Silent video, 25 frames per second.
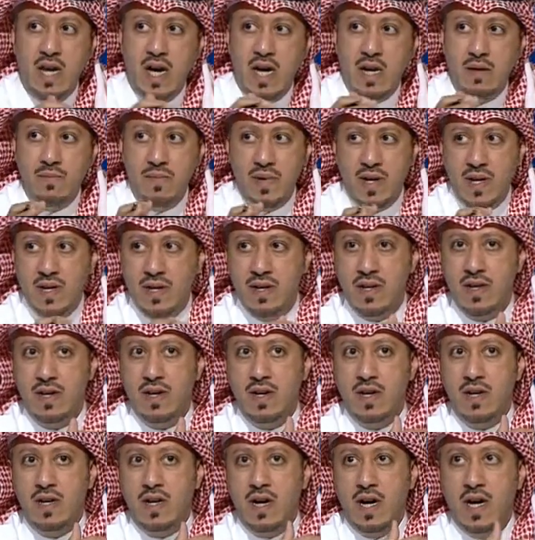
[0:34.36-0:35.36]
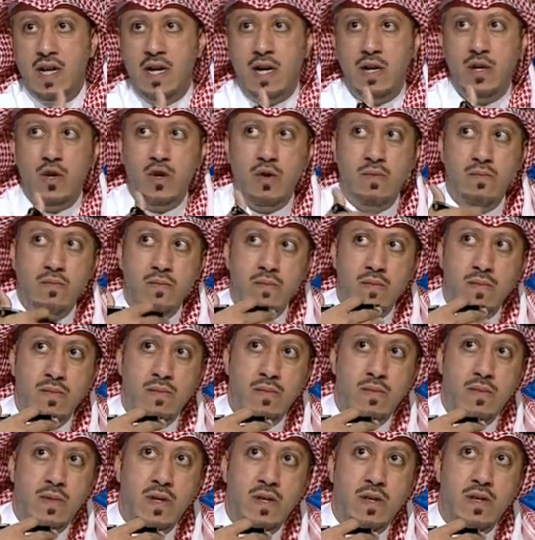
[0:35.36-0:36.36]
عن مين انا اليوم
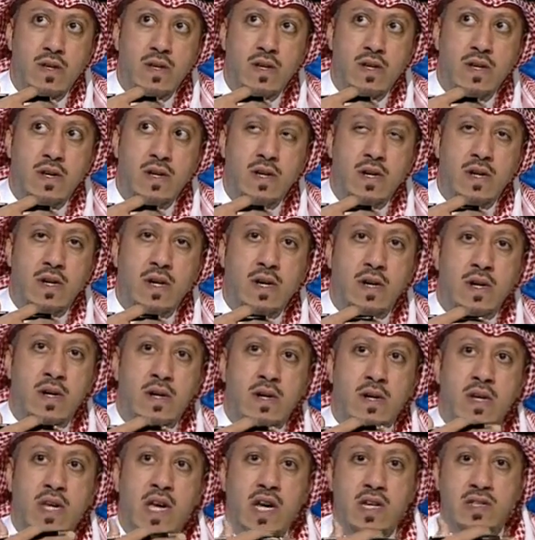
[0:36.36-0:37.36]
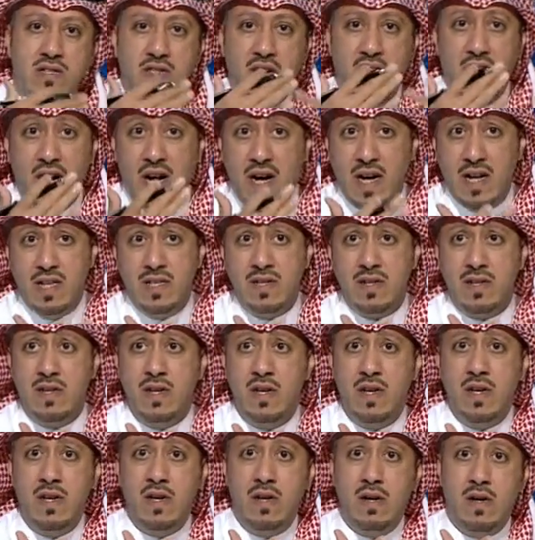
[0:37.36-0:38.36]
آه، كاتحاد
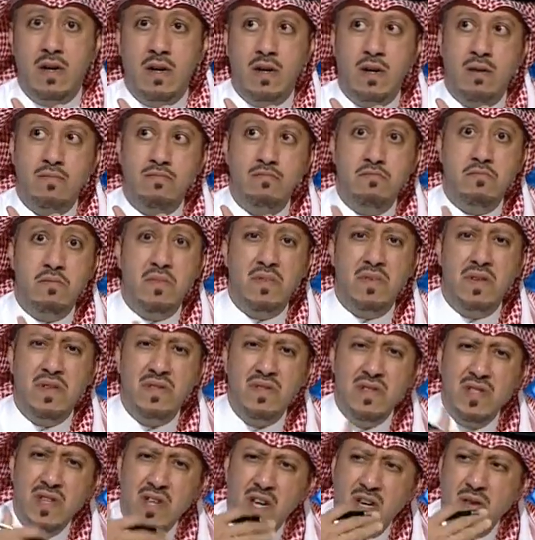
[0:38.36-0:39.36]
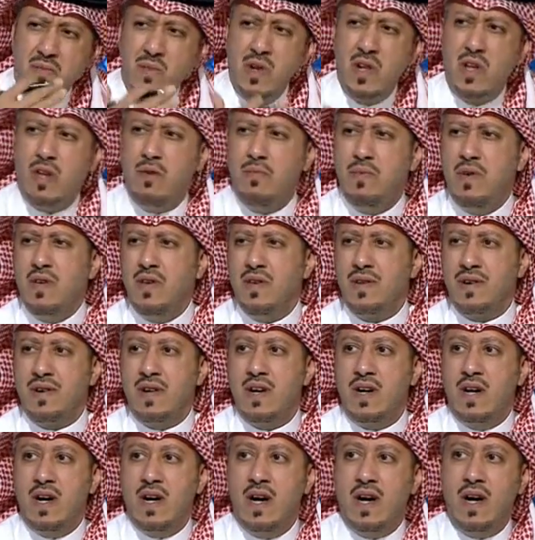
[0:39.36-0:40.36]
عندي حمل كبير
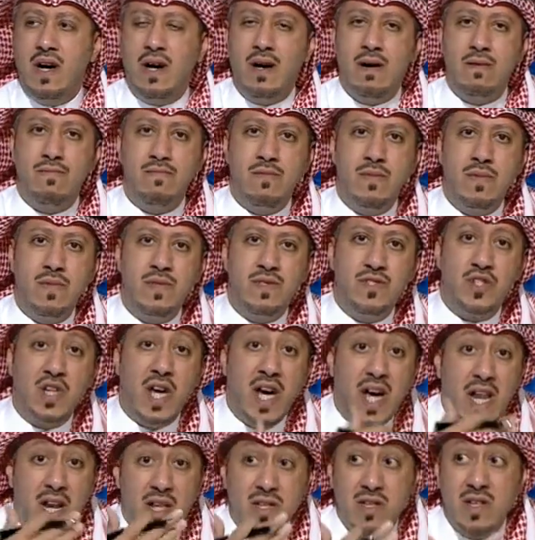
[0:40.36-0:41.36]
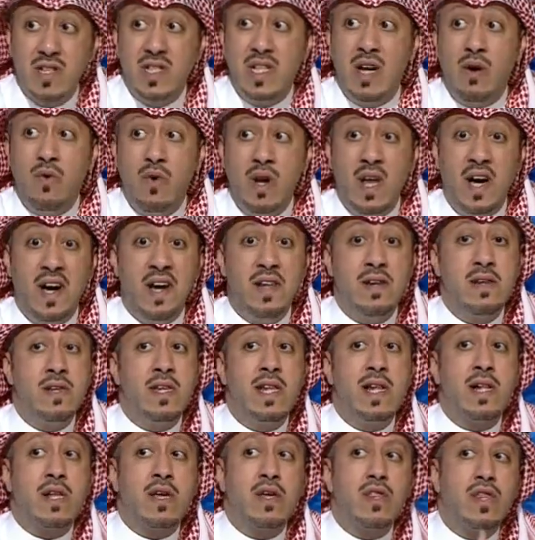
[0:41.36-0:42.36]
شالت الدولة
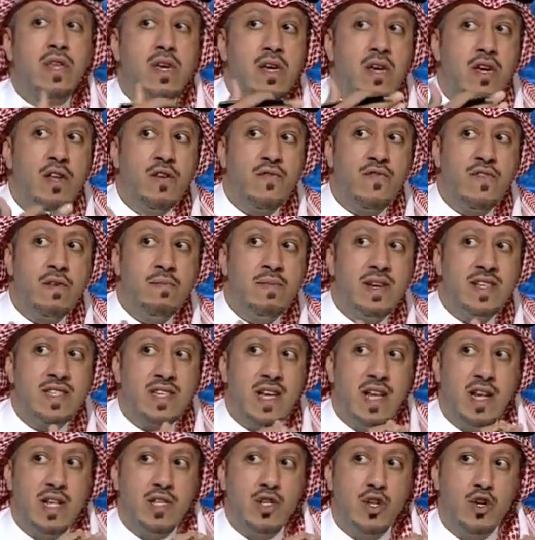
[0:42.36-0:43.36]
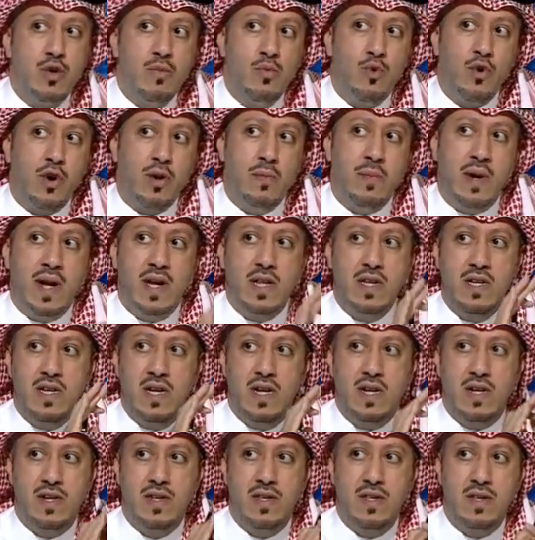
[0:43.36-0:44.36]
عني الكثير في مسألة الأمور المالية
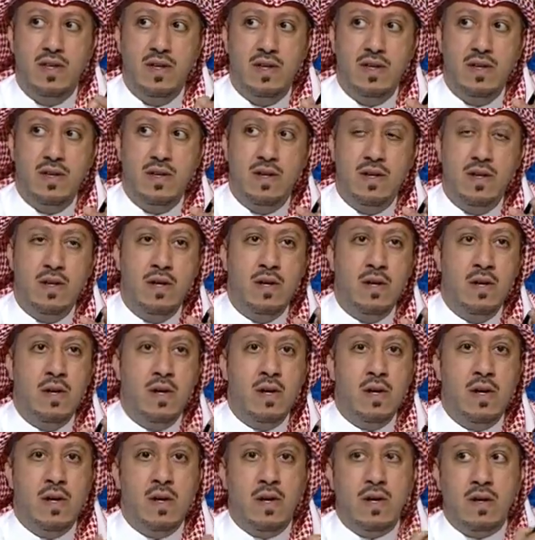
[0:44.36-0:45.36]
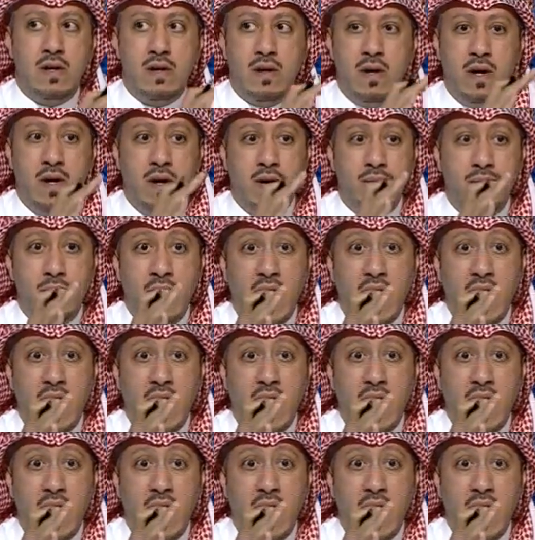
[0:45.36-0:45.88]
آه،